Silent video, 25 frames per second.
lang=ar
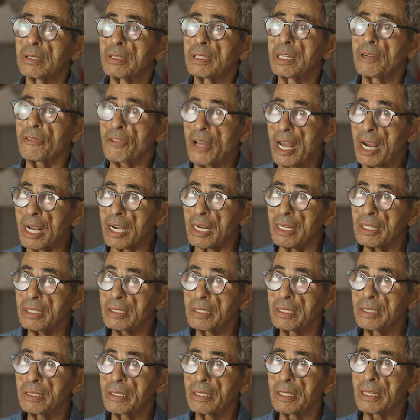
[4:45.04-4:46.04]
نفاق
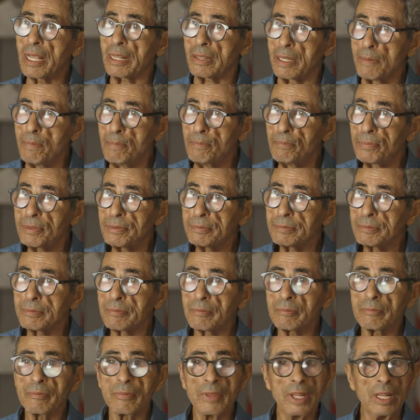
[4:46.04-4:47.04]
كذب
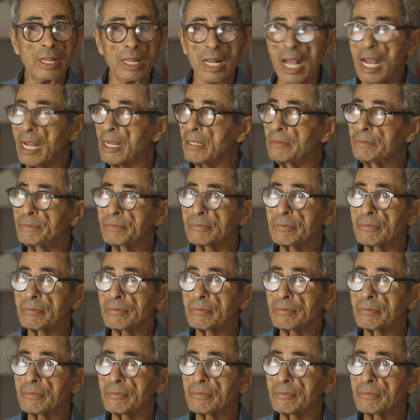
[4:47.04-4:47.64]
لا